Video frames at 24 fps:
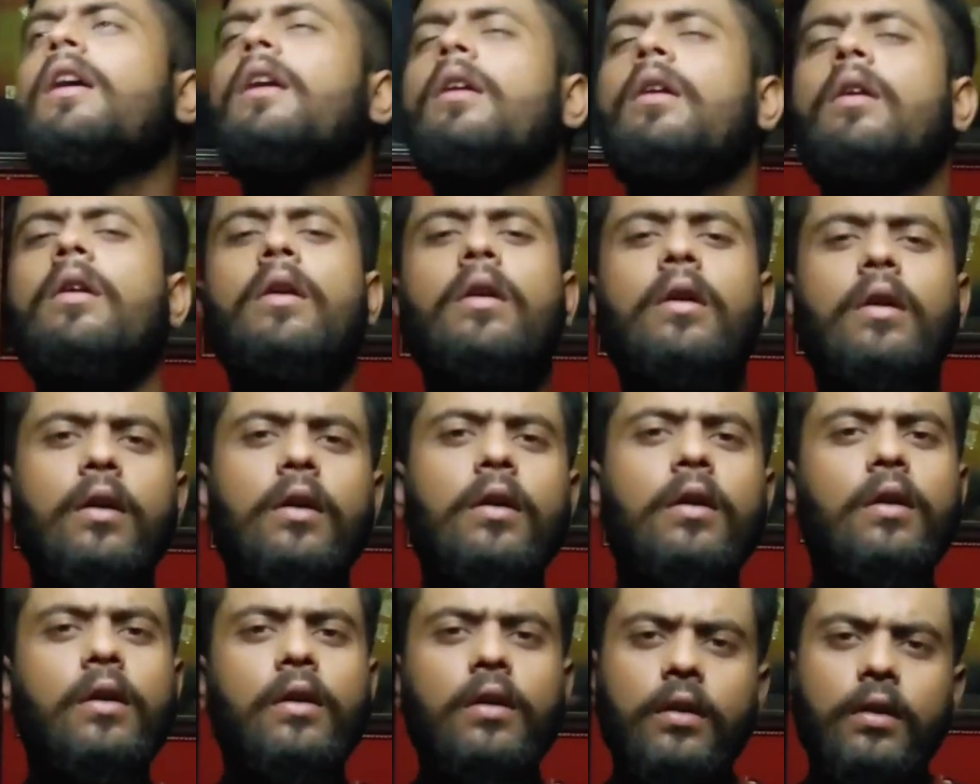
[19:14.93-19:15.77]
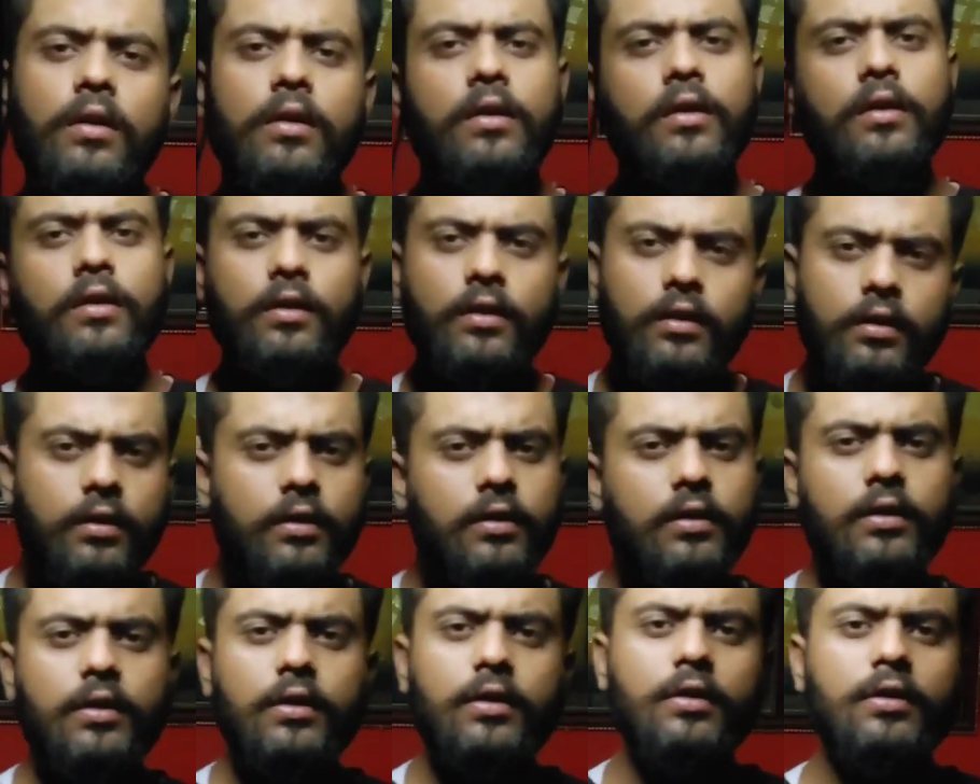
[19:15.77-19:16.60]

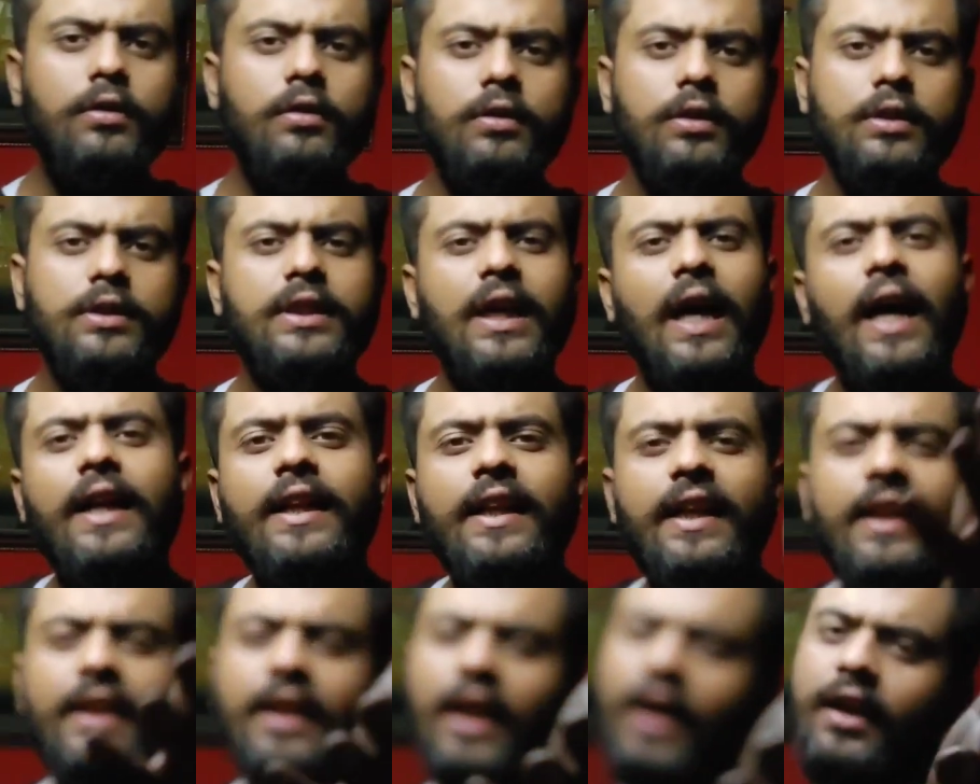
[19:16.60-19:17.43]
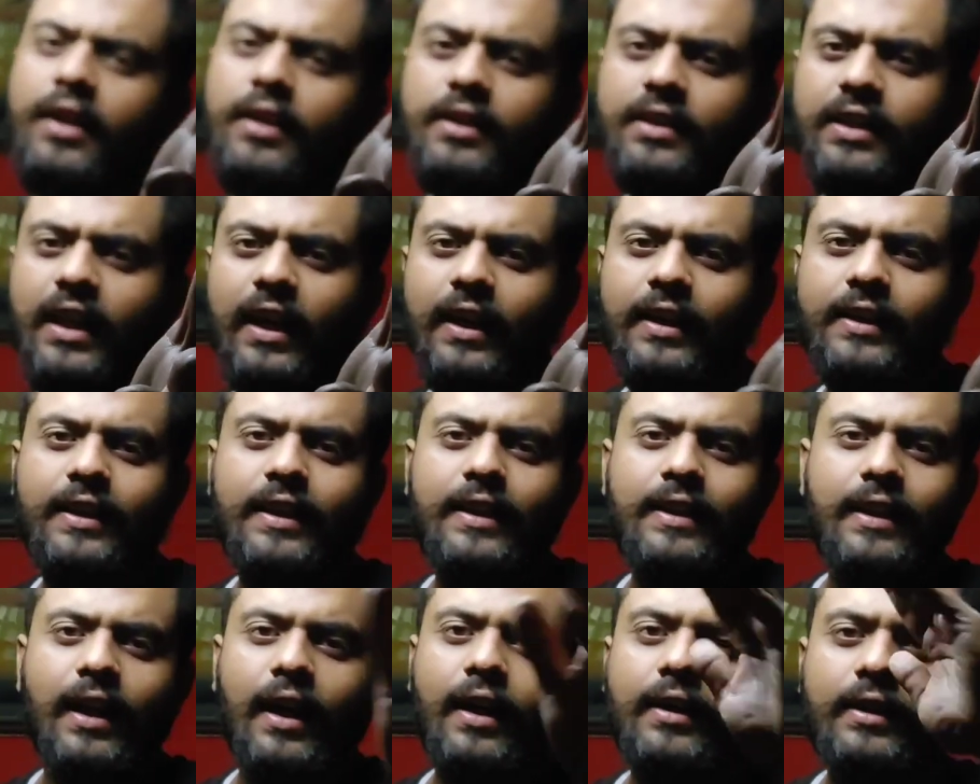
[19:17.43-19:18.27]
ओ, जाने ना
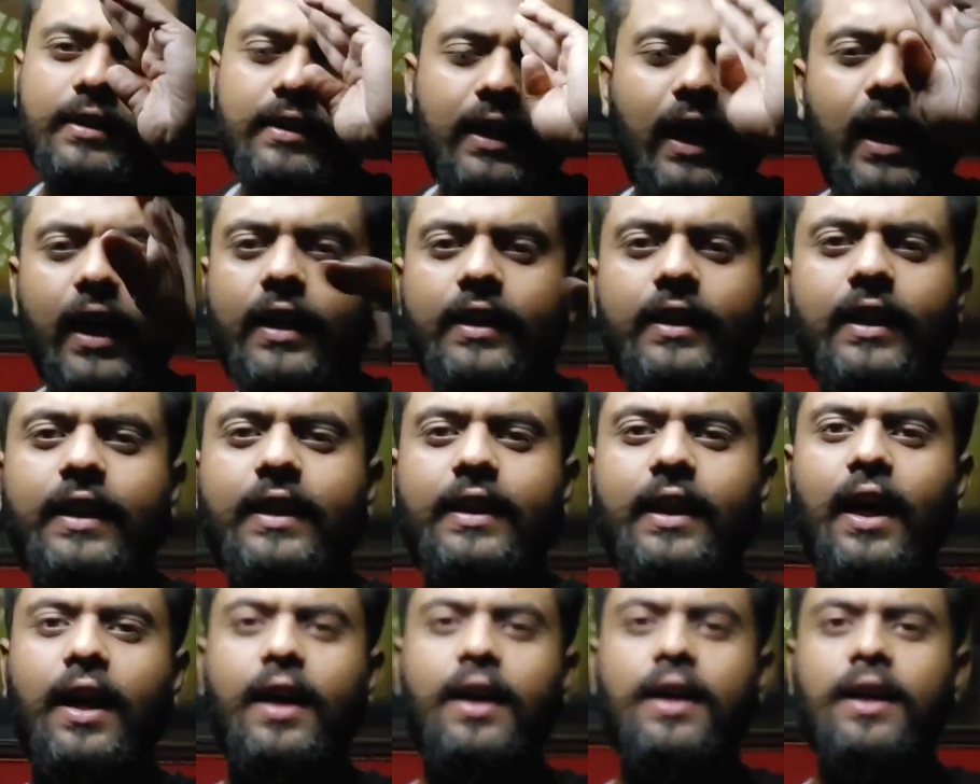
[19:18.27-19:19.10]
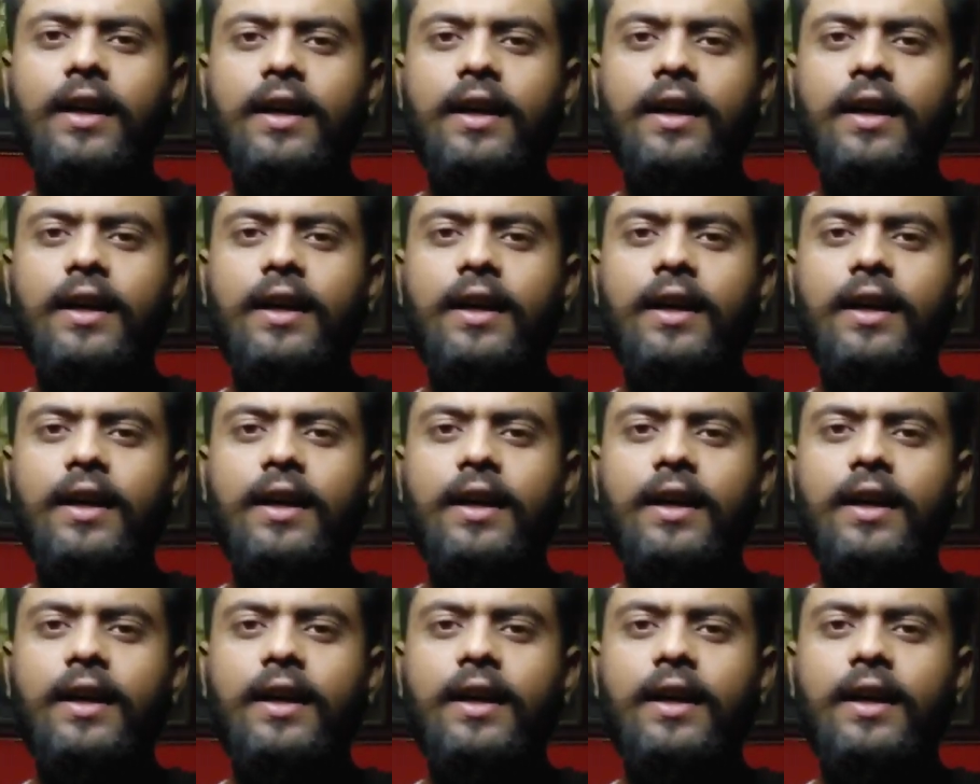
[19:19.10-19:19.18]
जाने ना जाने ना